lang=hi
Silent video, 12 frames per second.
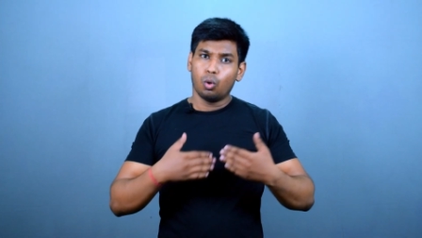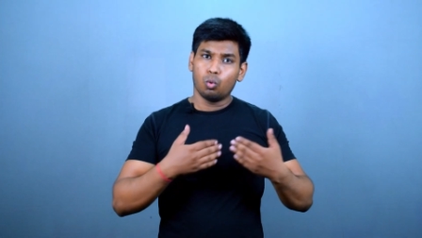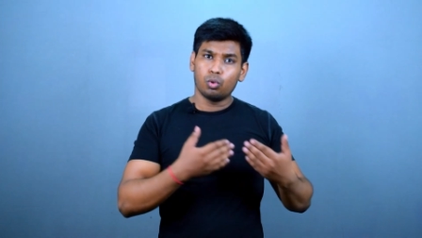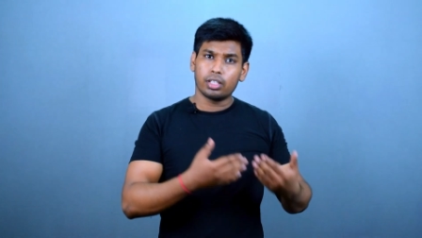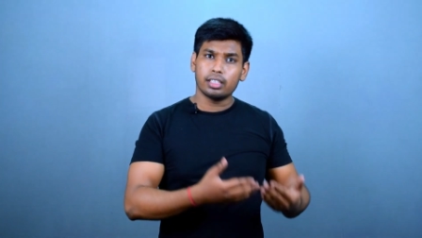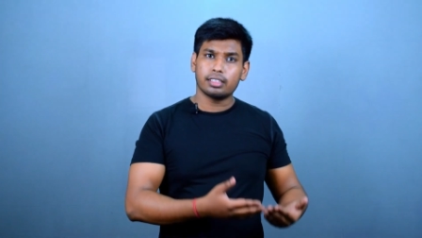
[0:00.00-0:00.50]

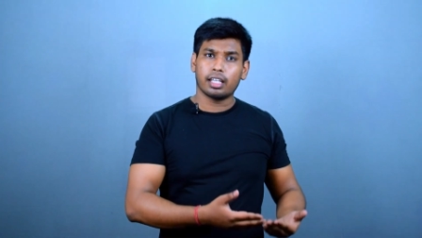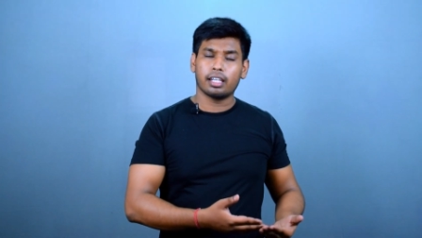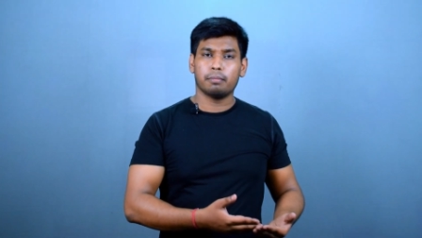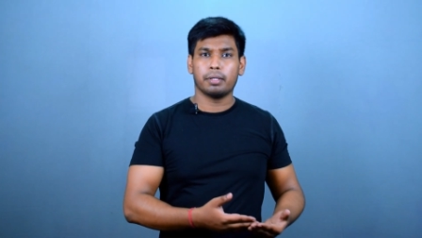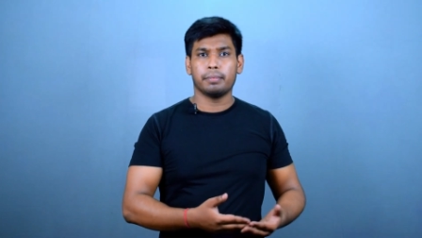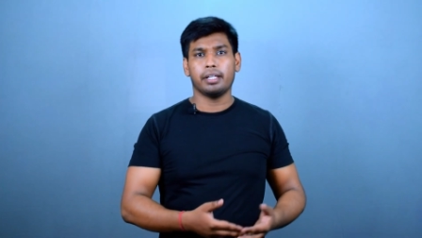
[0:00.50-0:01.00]
उनके
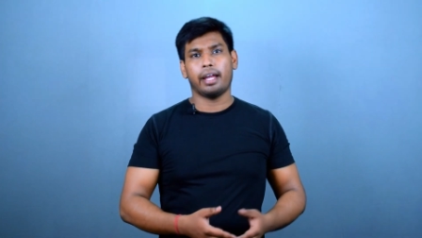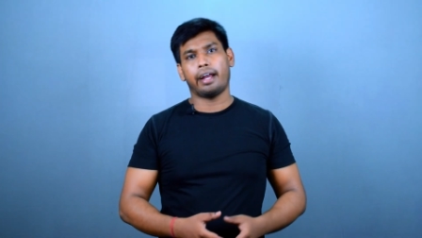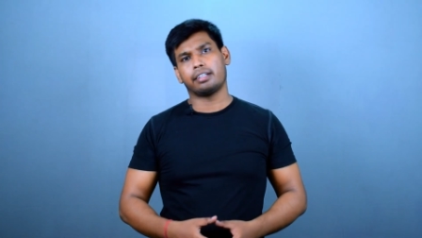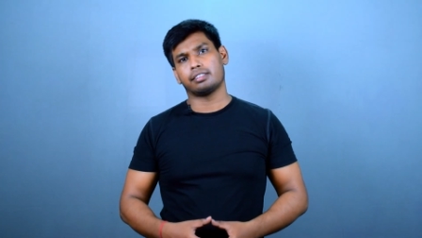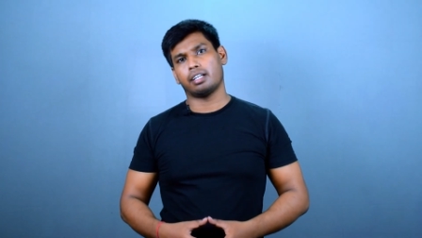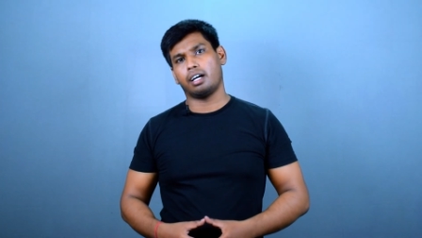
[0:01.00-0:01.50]
चैनल में भी
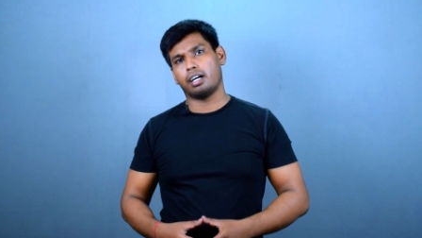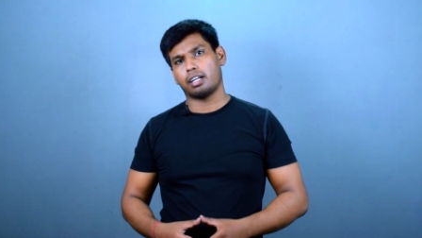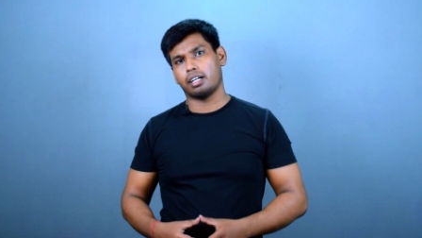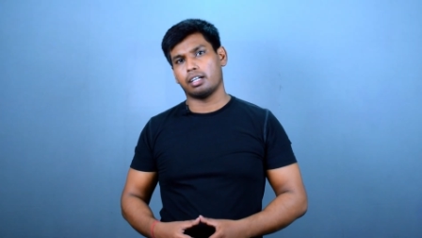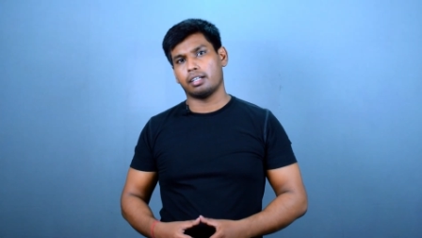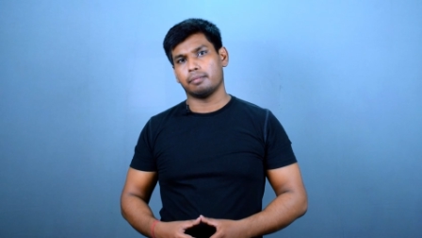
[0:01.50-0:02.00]
एड्स आ
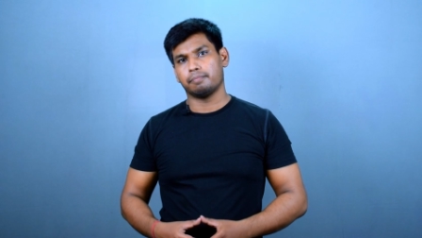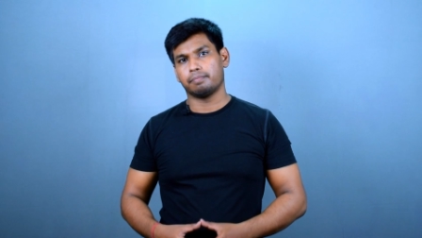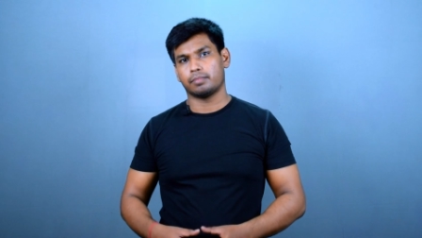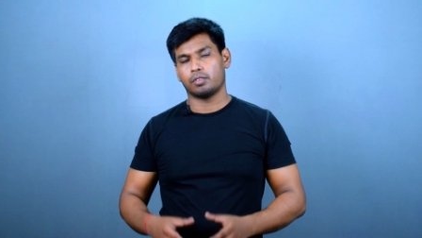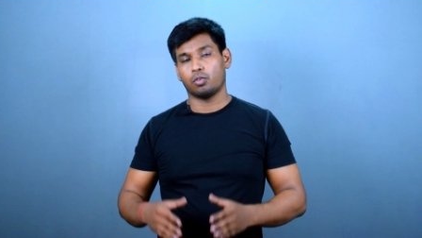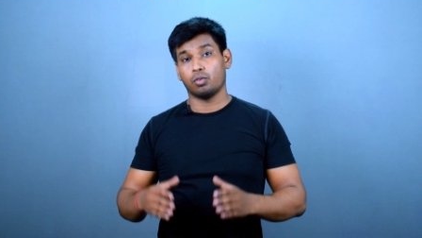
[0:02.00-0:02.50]
रहा है
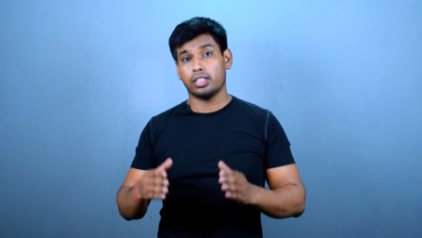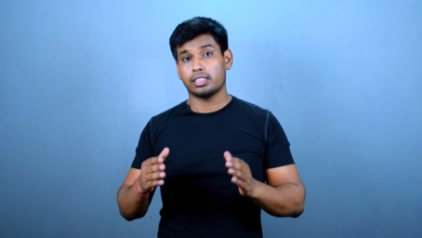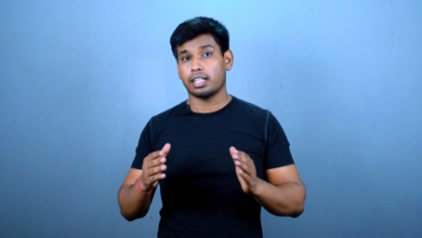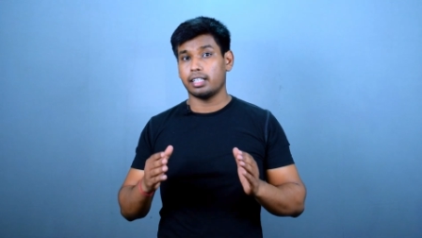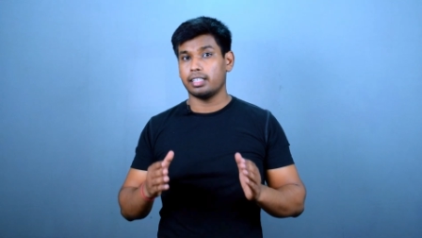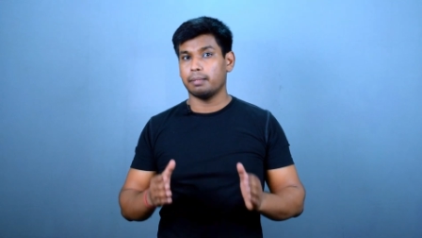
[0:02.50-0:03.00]
तो
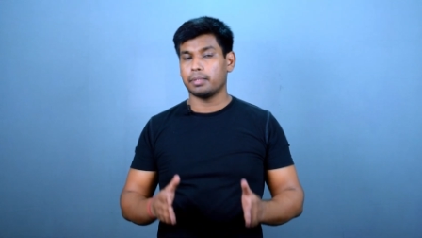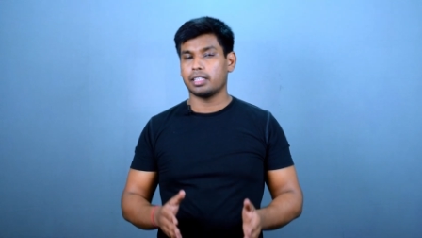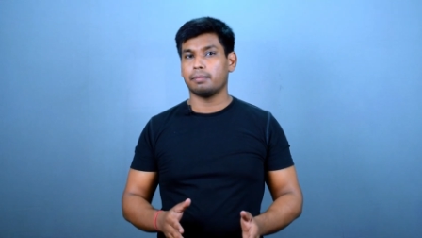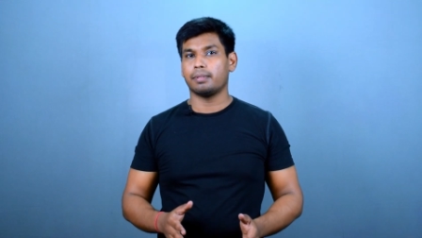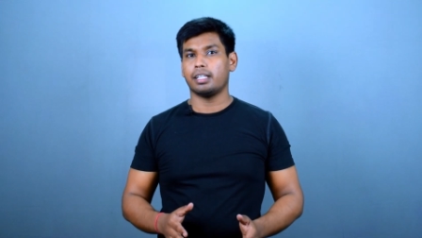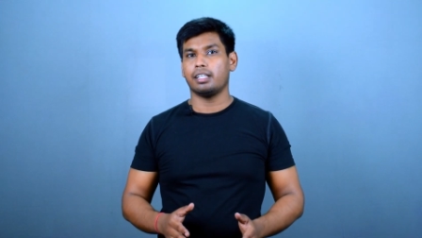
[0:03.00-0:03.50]
इसका ये
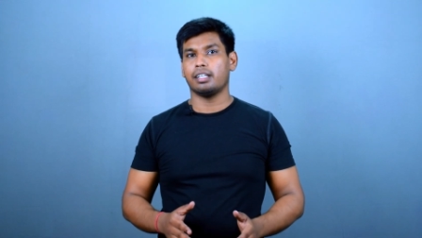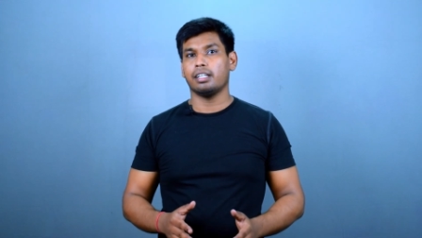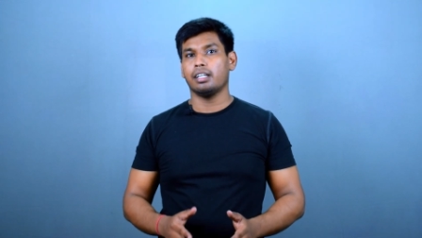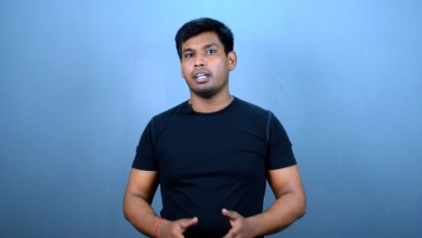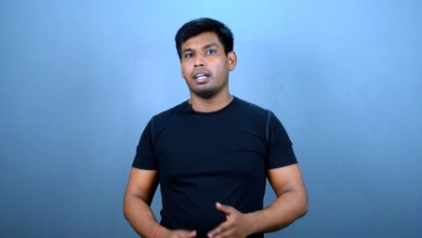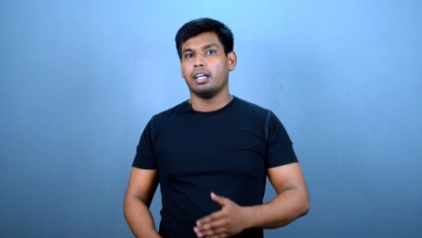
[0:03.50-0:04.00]
मतलब नहीं है
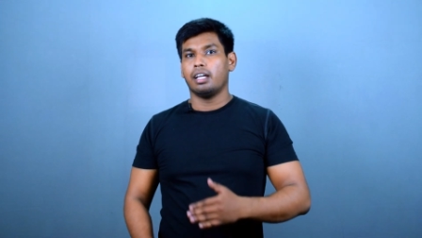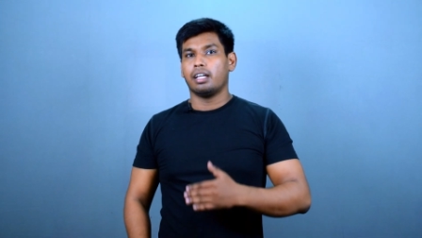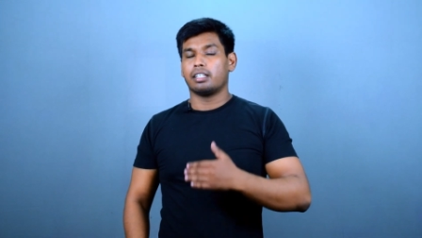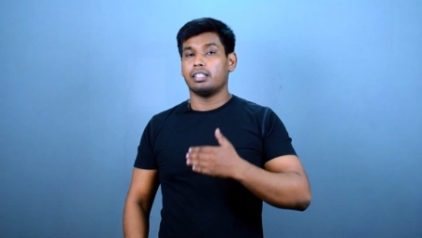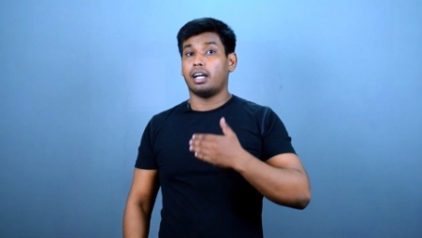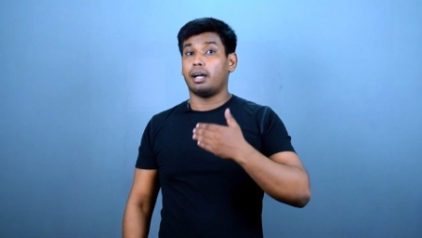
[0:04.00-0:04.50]

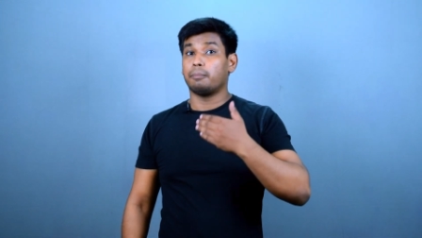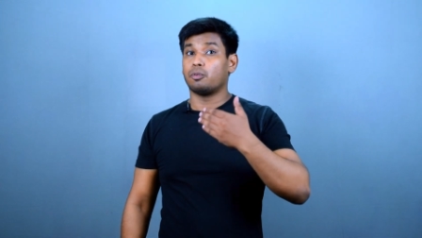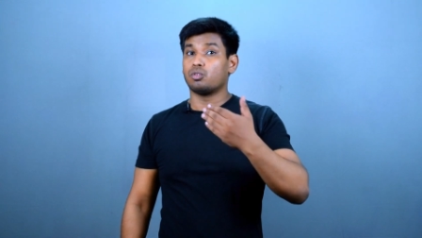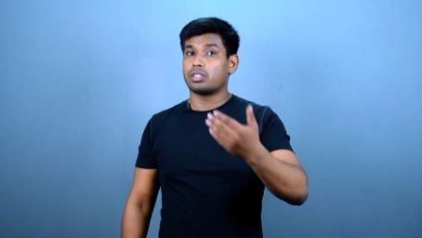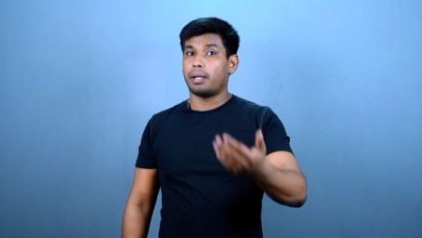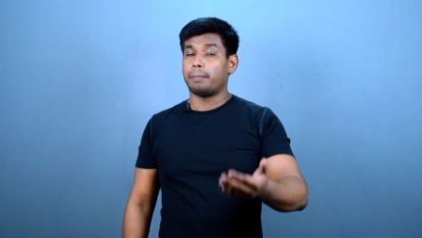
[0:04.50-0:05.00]
कि
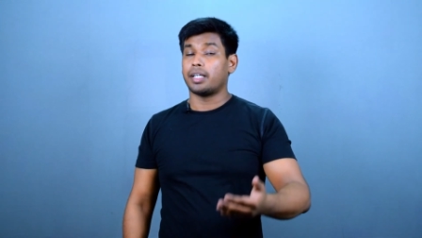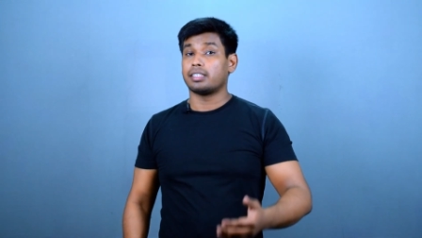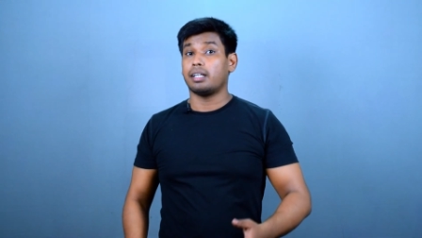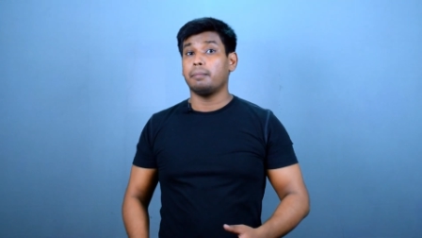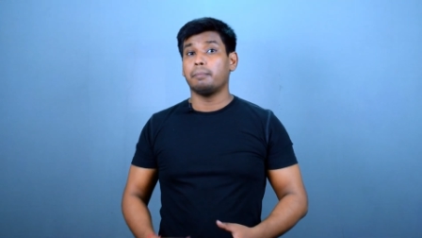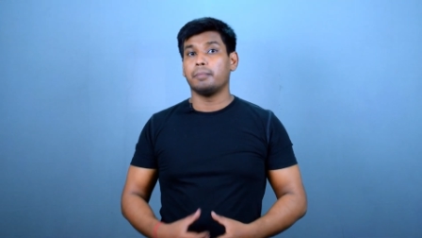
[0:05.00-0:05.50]
आपको उसका
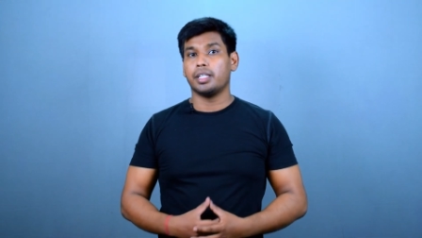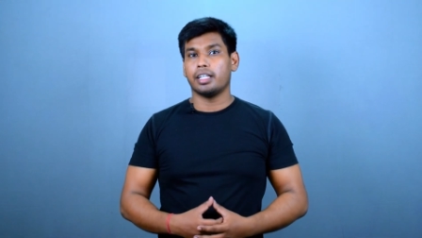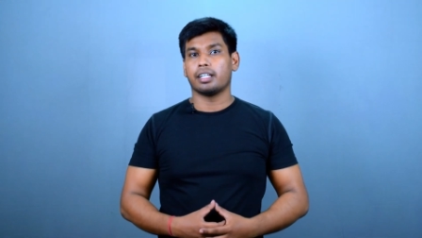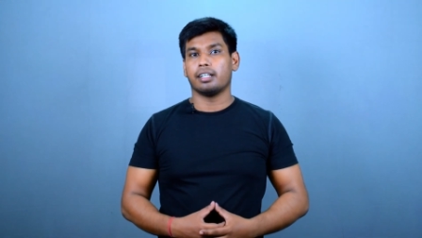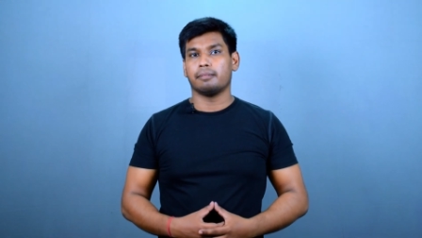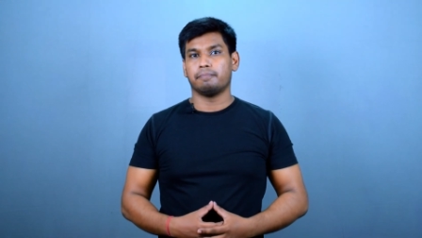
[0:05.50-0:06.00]
पैसा
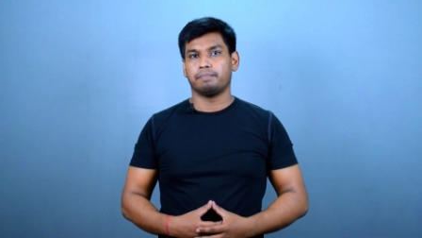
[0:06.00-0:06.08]
मिलेगा